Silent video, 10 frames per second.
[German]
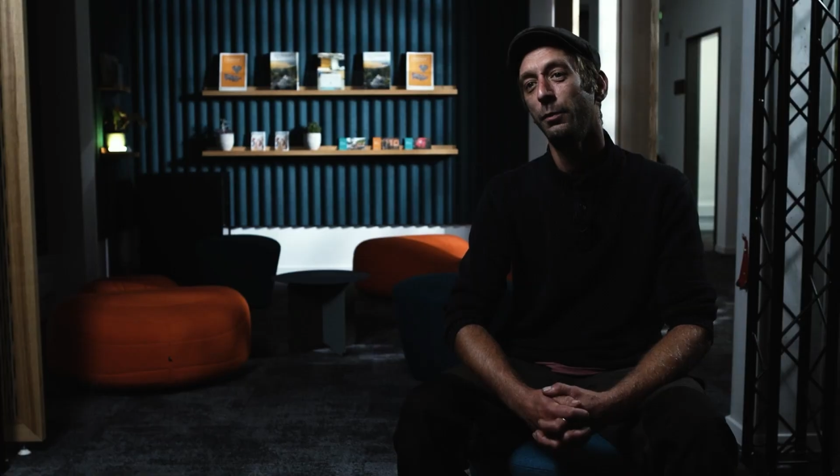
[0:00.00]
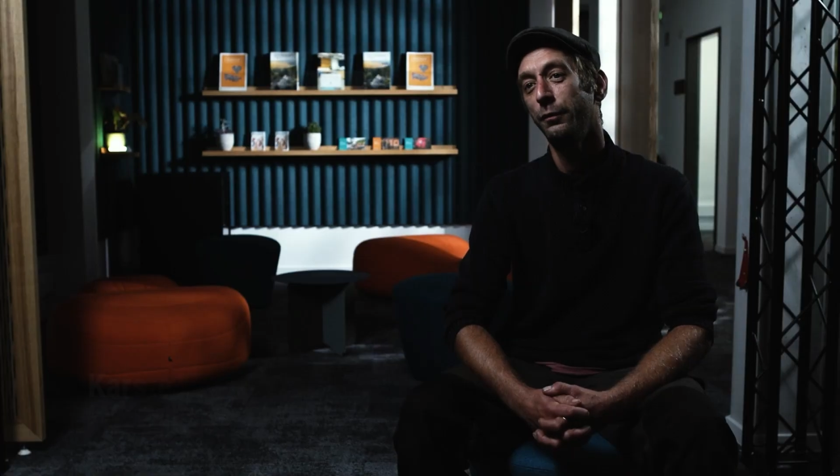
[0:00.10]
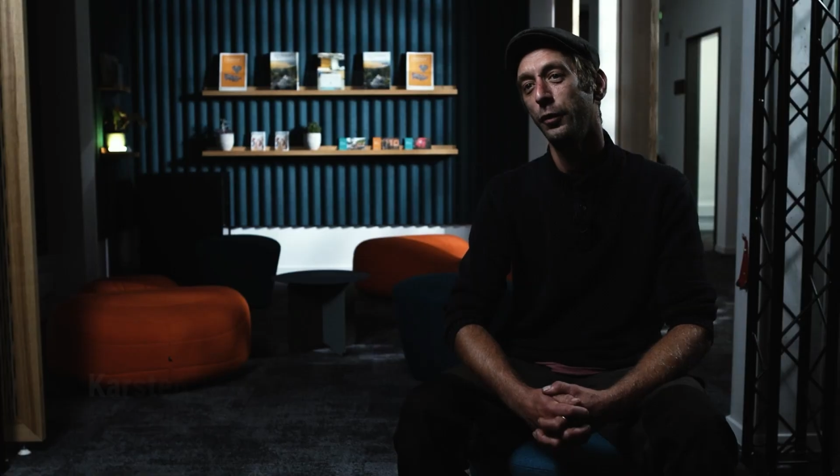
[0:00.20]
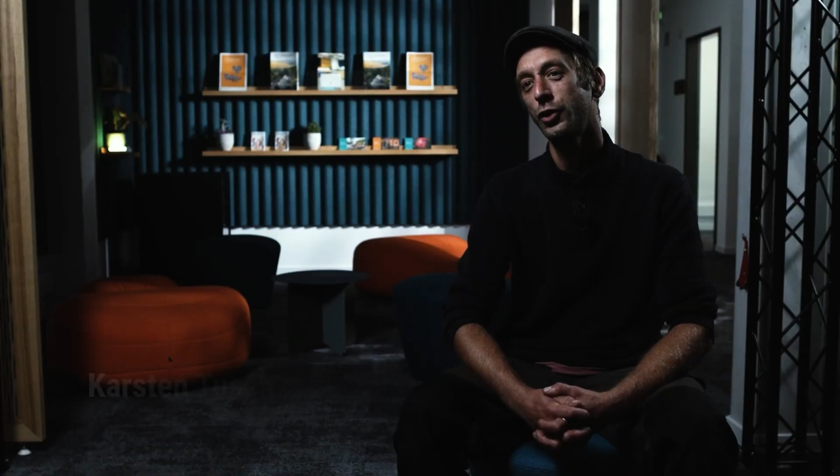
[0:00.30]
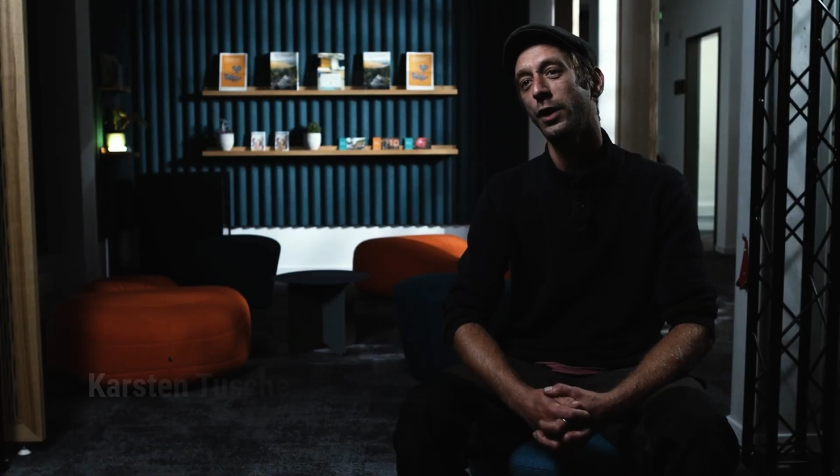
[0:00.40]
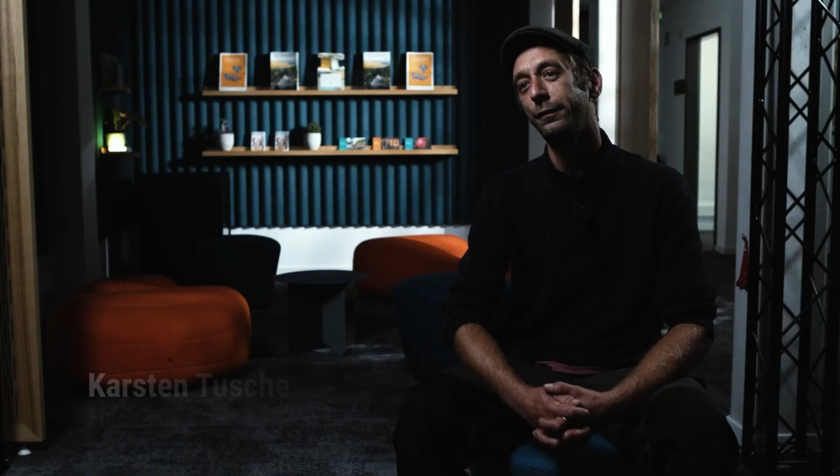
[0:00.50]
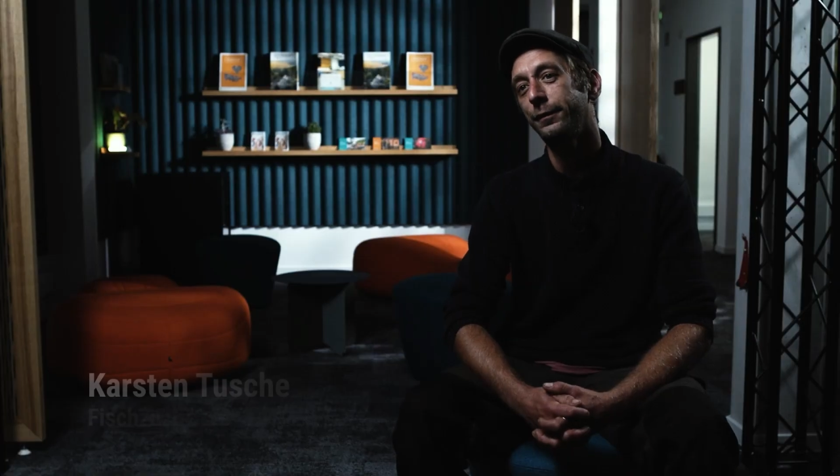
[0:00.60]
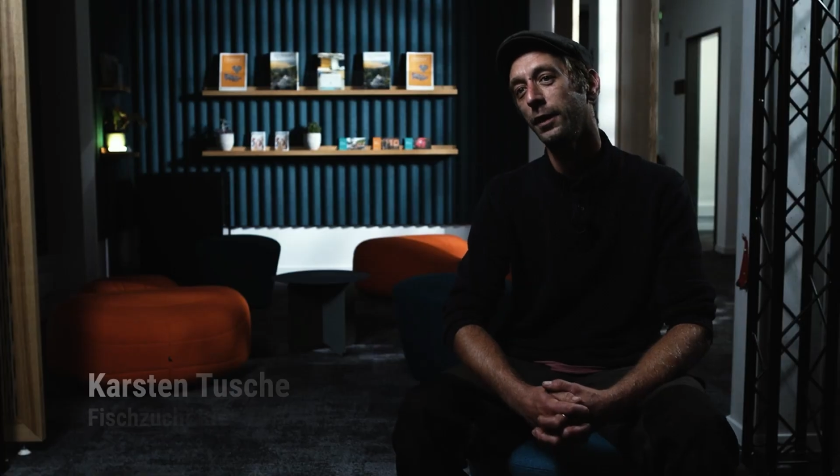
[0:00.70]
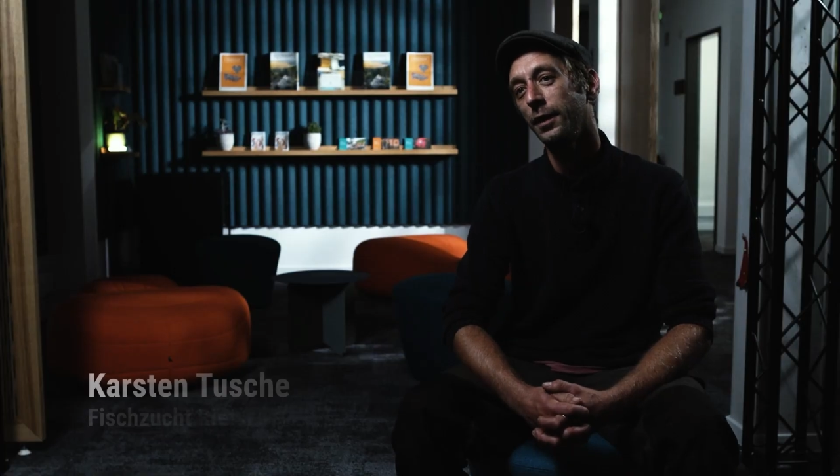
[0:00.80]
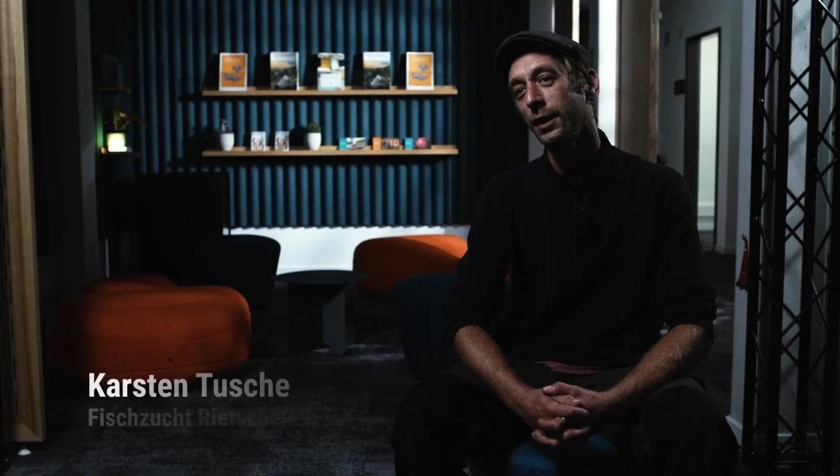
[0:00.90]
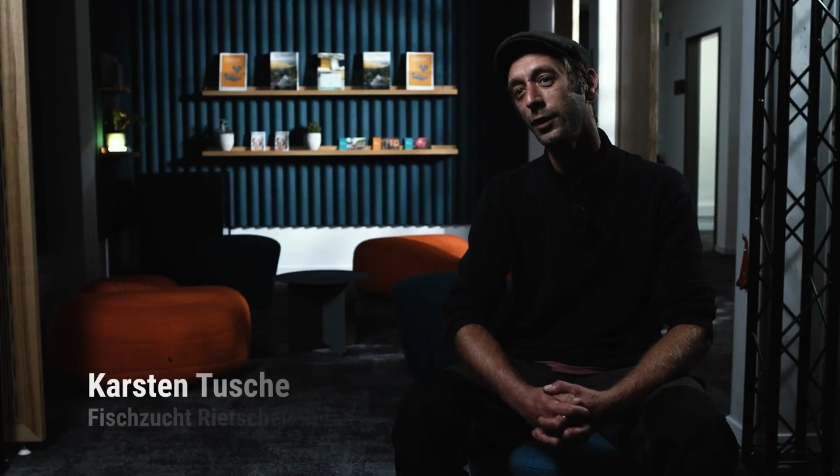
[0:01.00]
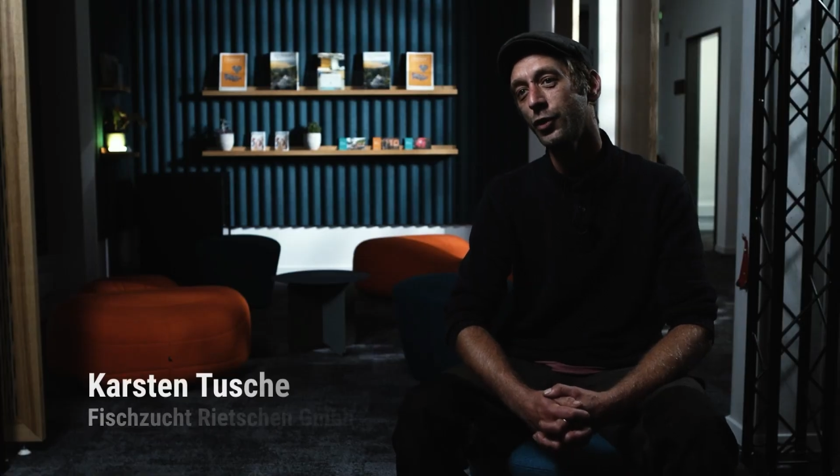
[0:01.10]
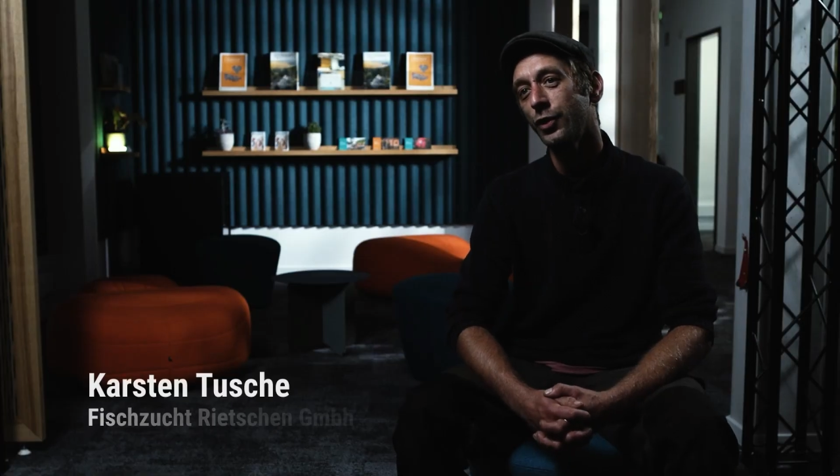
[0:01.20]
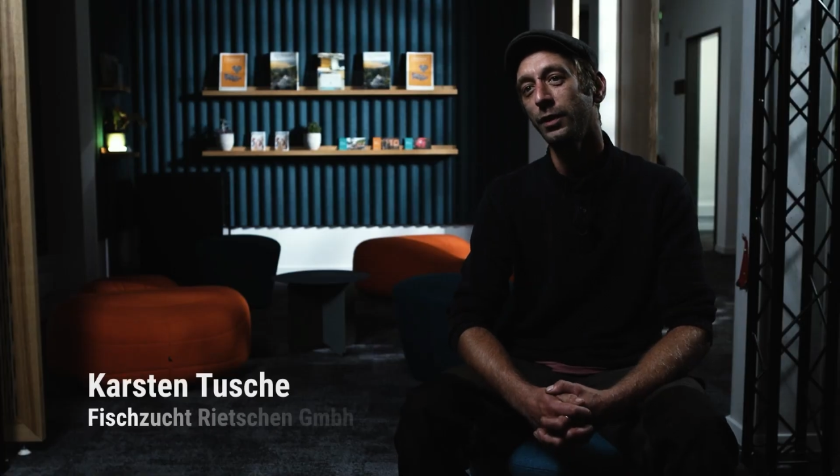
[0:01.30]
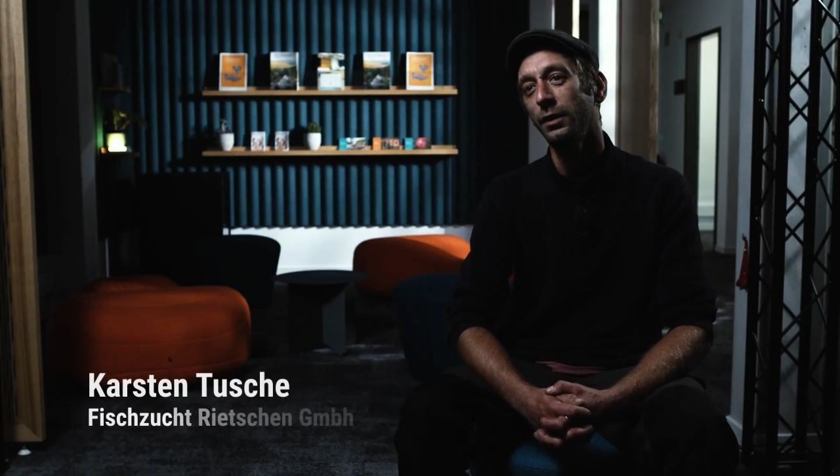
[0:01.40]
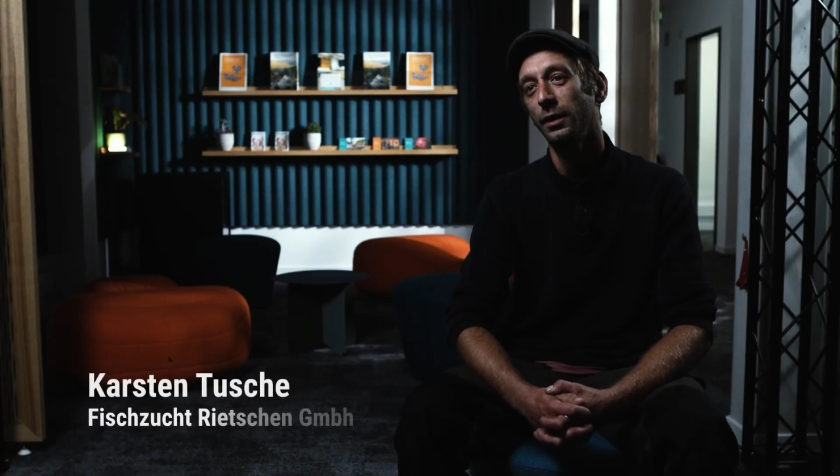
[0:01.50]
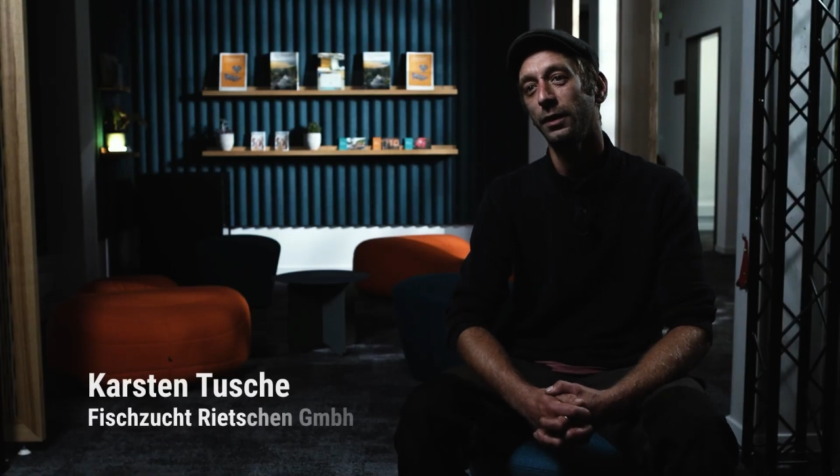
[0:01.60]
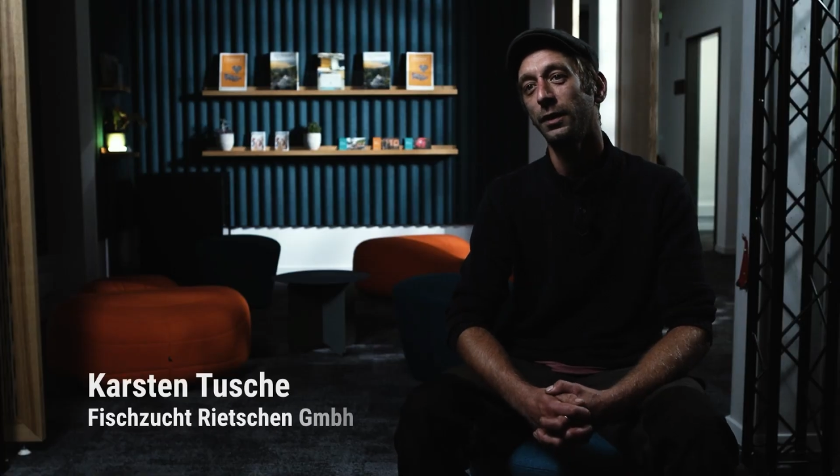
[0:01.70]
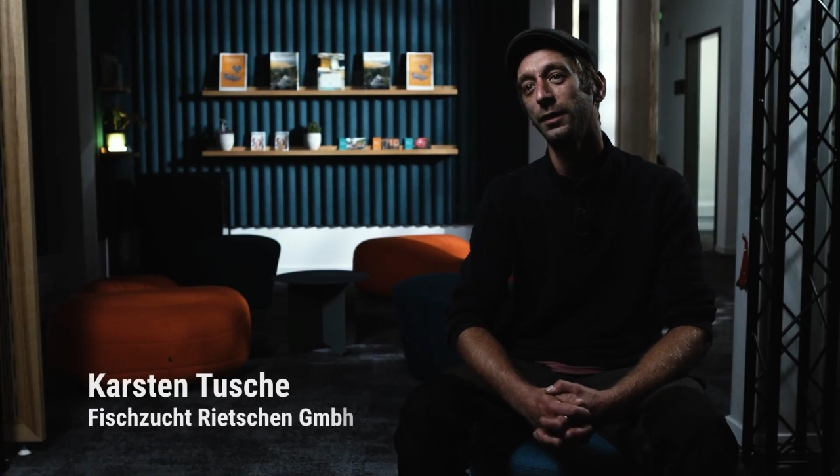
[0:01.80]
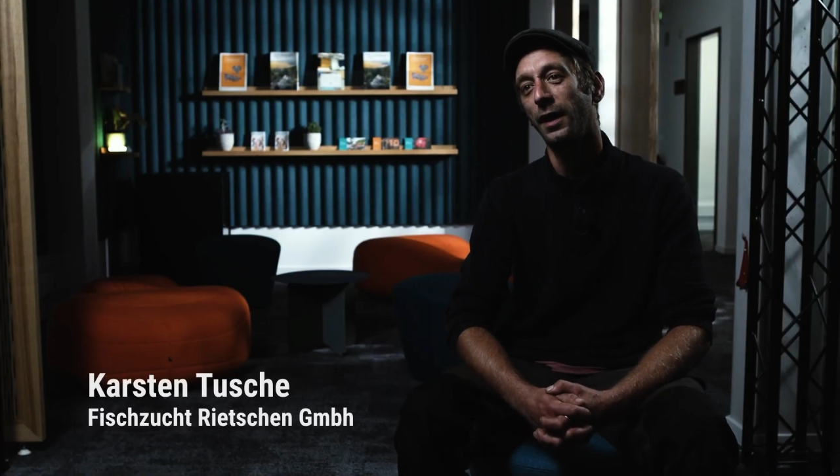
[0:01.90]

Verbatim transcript: bewirtschaften in Rietschen äh,